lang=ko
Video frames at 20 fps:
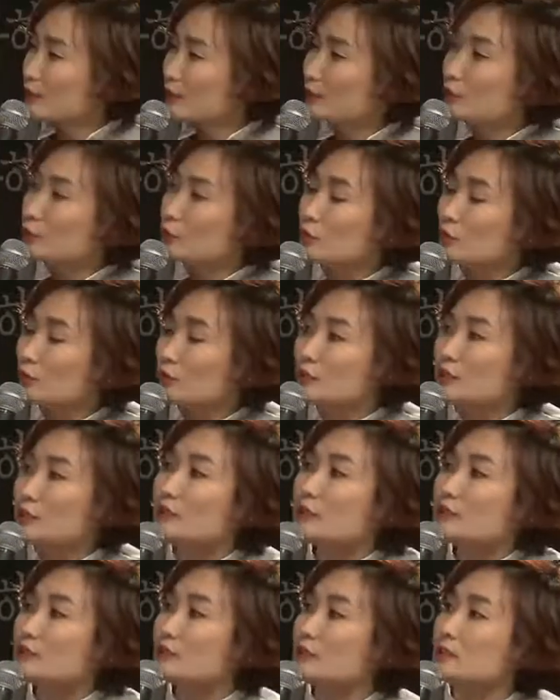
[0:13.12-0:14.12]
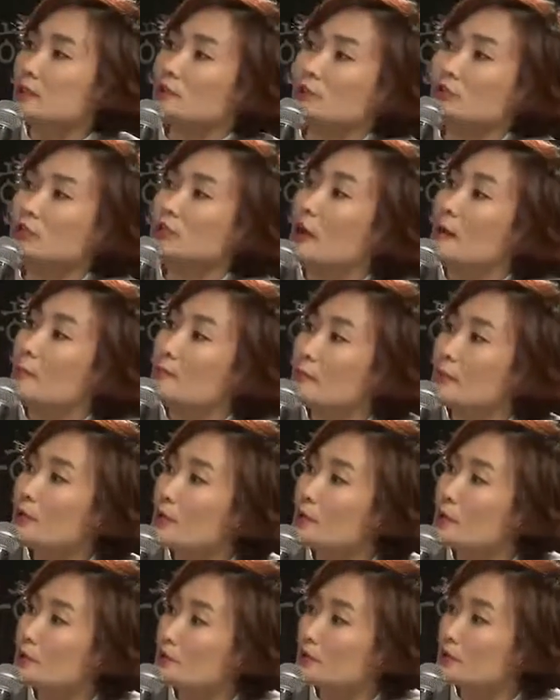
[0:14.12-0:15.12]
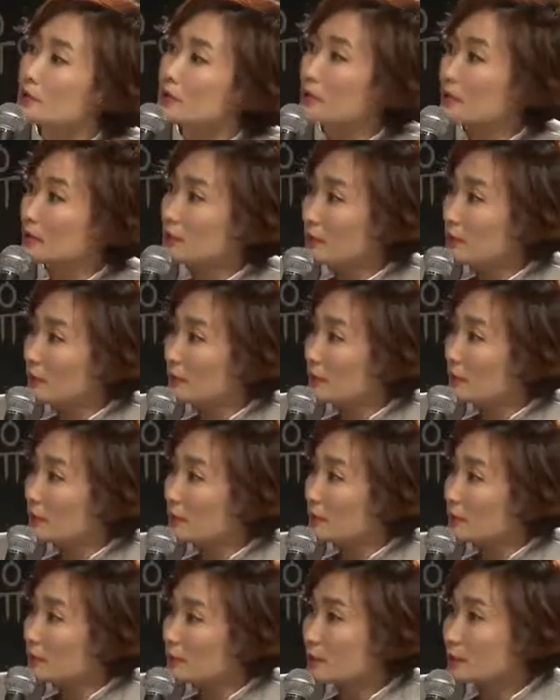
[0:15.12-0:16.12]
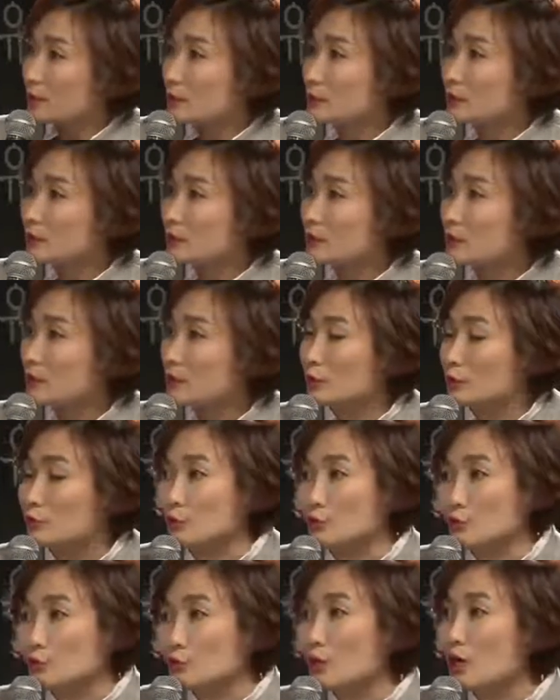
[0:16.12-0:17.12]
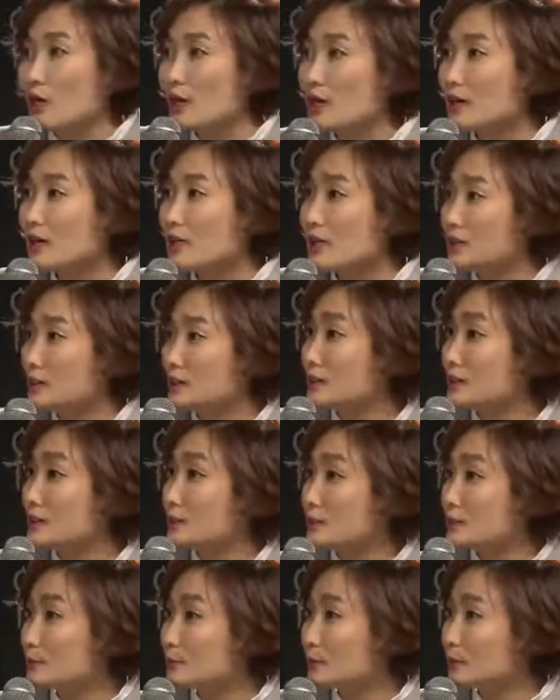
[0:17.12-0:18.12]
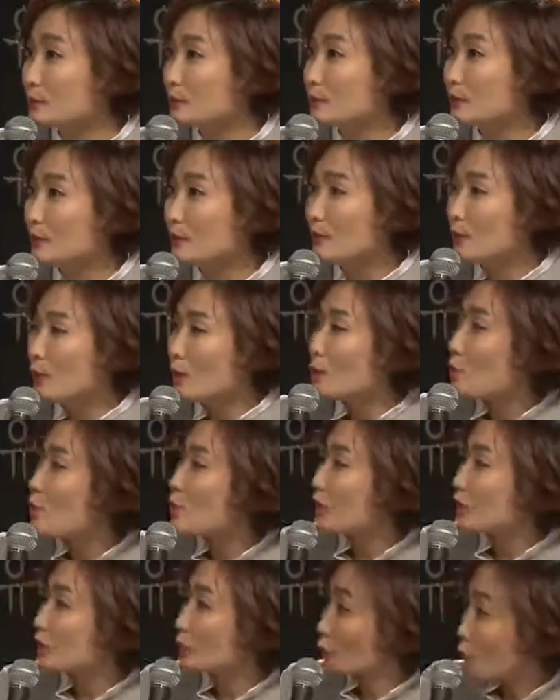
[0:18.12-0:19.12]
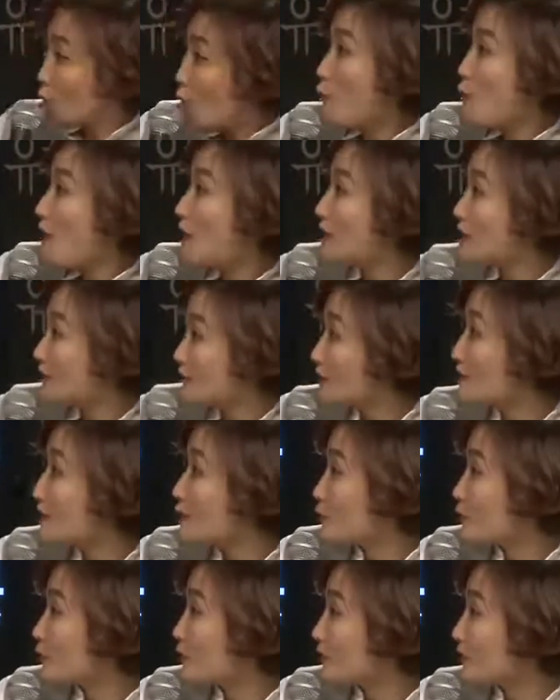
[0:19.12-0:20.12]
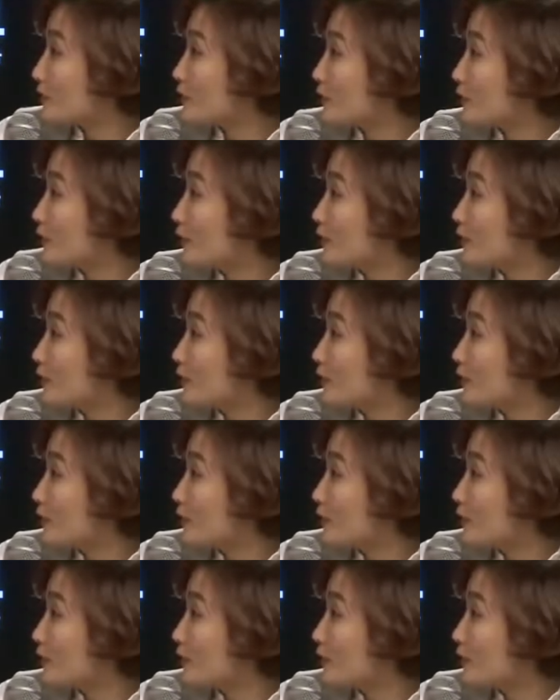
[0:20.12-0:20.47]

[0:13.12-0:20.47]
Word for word: 그 근데 진짜 우리 남배우들한테 남자 배우들한테 유화라는 이름은 뭔가 이렇게 로망이 있을 것 같아요.